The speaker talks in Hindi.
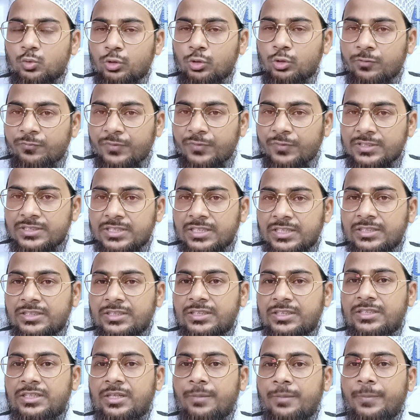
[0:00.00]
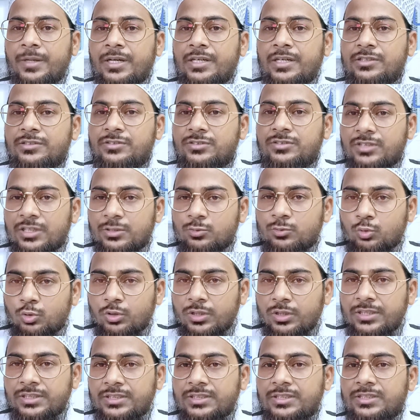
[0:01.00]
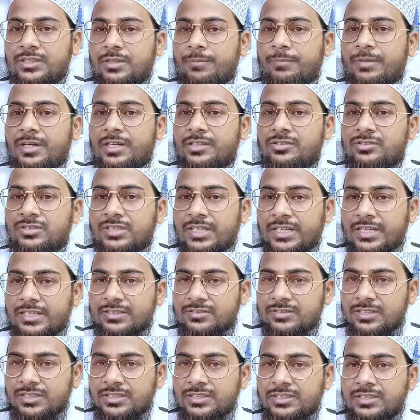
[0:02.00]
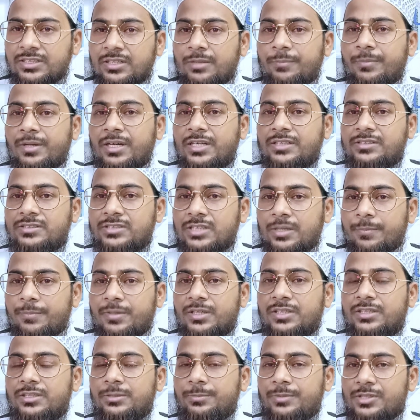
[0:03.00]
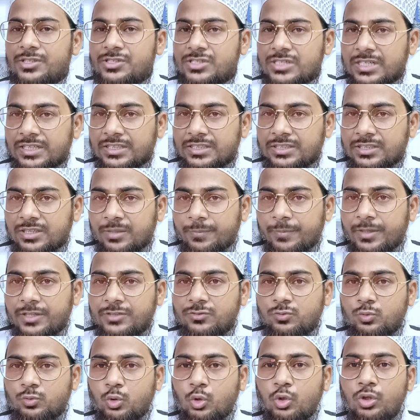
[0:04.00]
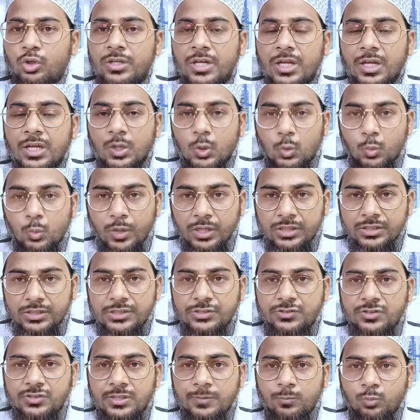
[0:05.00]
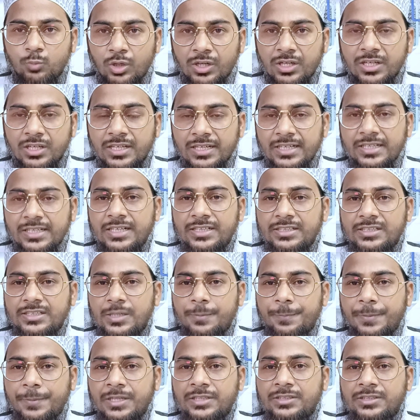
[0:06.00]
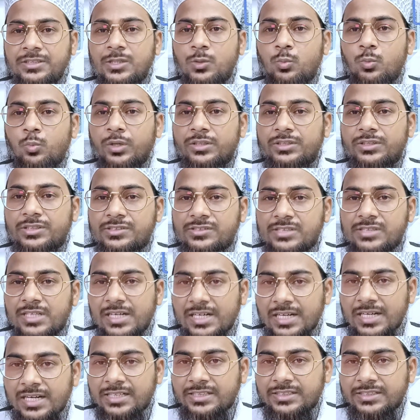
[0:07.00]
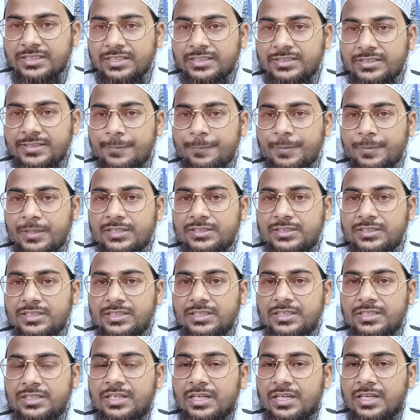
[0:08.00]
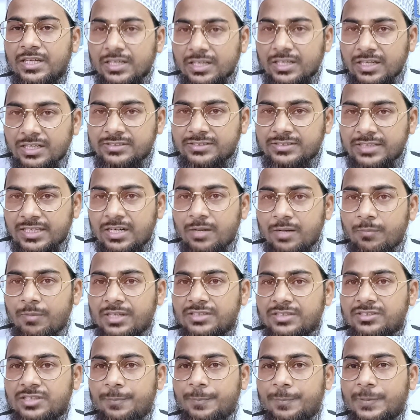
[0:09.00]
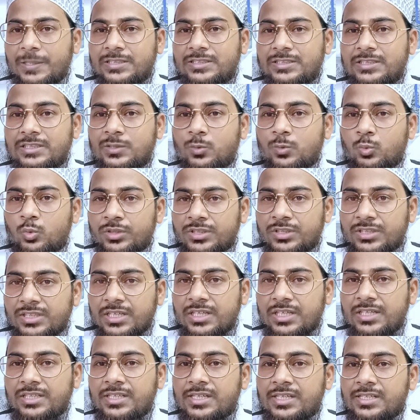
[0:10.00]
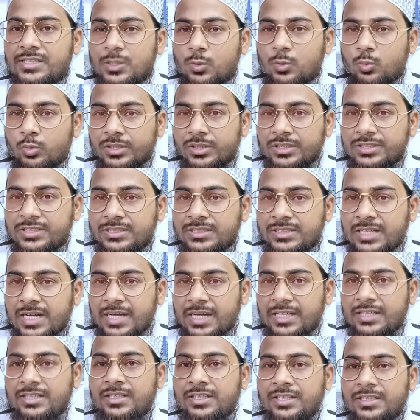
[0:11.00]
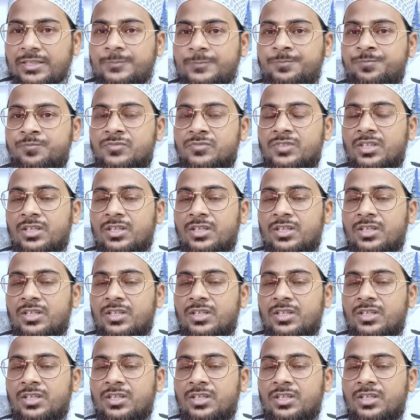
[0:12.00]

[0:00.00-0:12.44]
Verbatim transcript: जो फजर की नमाज या जहर की नमाज या असर की नमाज या मगरिब इशा की नमाज को वक्त से मौखर करके पढ़ते हैं वक्त से लेट करके पढ़ते हैं कज़ा नमाजें पढ़ते हैं उनके लिए ये वईद आई है